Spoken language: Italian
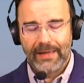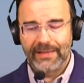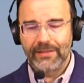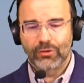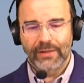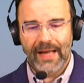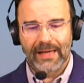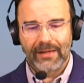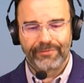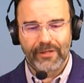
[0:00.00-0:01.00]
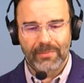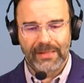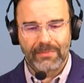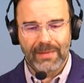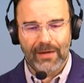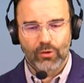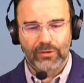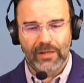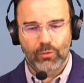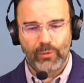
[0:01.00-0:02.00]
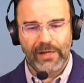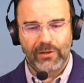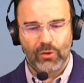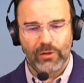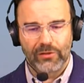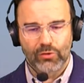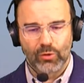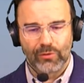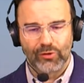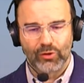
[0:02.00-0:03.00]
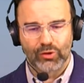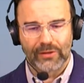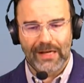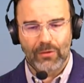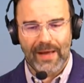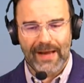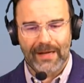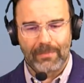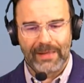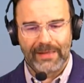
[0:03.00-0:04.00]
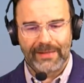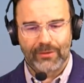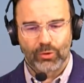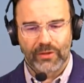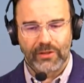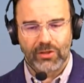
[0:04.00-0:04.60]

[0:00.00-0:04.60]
L'editoriale a firma di Marco Tarquinio, il solo volto della guerra, benedetto chi